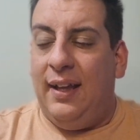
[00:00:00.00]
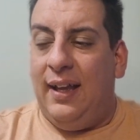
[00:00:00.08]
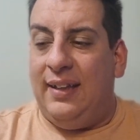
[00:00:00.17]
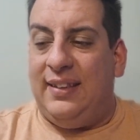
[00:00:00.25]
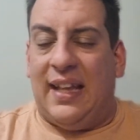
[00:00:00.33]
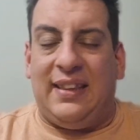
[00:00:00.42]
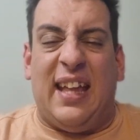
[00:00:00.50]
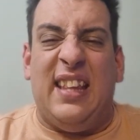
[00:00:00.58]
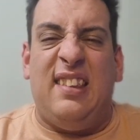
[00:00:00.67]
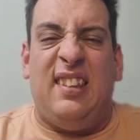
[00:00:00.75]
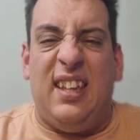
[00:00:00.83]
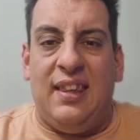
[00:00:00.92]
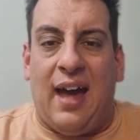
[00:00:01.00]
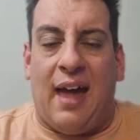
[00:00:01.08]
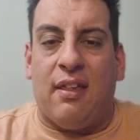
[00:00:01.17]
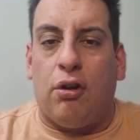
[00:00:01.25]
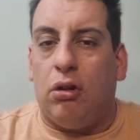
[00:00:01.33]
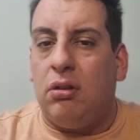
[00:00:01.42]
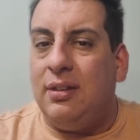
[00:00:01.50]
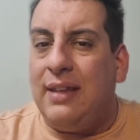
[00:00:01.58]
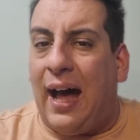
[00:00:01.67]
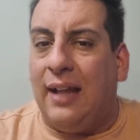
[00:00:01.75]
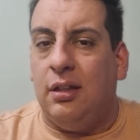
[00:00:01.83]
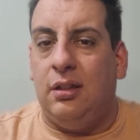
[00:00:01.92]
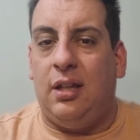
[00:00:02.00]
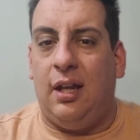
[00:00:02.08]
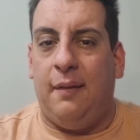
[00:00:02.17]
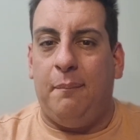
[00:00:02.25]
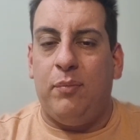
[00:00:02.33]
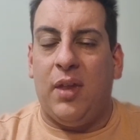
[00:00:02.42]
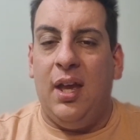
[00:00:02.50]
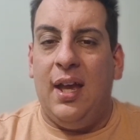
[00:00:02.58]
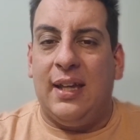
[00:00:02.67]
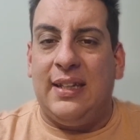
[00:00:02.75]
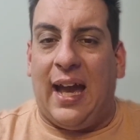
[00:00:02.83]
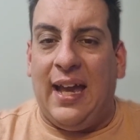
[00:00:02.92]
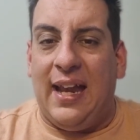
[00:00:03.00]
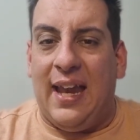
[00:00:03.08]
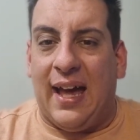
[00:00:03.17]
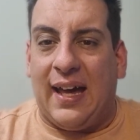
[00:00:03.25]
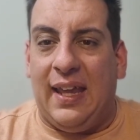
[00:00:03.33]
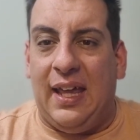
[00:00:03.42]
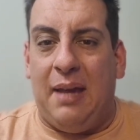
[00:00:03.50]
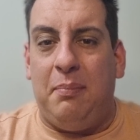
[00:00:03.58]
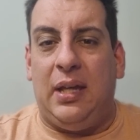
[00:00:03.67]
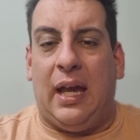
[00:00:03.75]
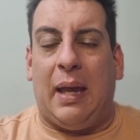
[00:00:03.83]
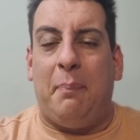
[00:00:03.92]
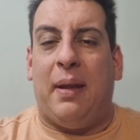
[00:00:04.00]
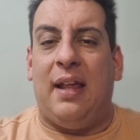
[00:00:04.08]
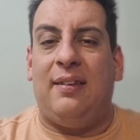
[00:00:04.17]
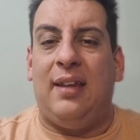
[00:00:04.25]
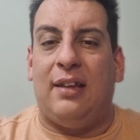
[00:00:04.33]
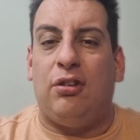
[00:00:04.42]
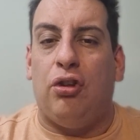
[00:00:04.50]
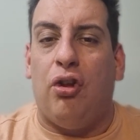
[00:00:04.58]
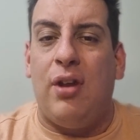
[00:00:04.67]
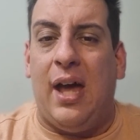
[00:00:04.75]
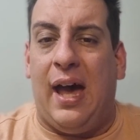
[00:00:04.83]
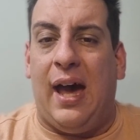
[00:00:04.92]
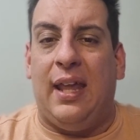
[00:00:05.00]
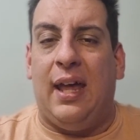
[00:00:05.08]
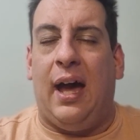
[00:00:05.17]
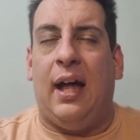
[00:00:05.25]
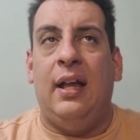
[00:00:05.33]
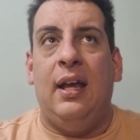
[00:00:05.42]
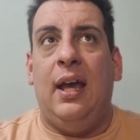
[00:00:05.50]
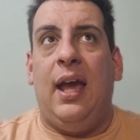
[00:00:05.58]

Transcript: eh, de tensidad constante que hay en la academia que parece a todo nada?